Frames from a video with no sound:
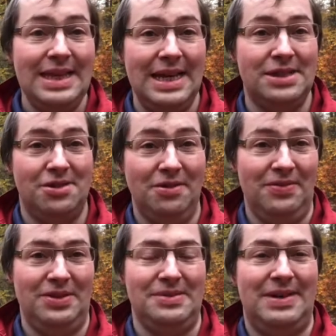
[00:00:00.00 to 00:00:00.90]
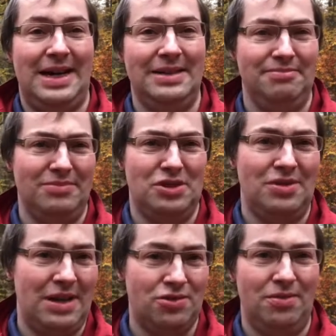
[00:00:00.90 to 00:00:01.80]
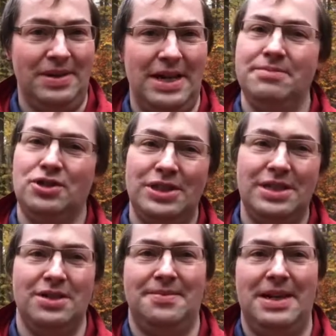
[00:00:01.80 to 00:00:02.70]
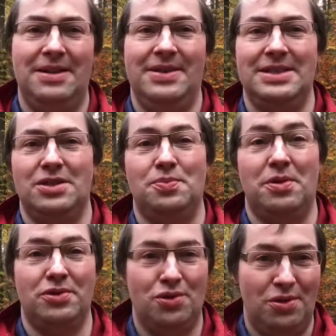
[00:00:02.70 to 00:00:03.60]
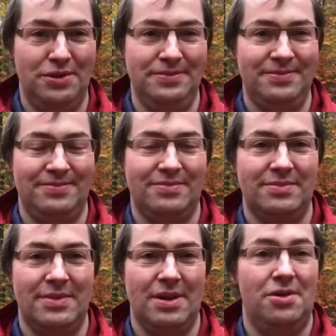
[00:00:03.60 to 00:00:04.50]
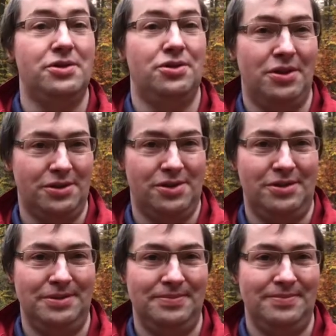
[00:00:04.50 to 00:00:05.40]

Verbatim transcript: Jetzt gucken wir uns mal an, so ein Atomkern besteht ja normalerweise aus Protonen und Neutronen.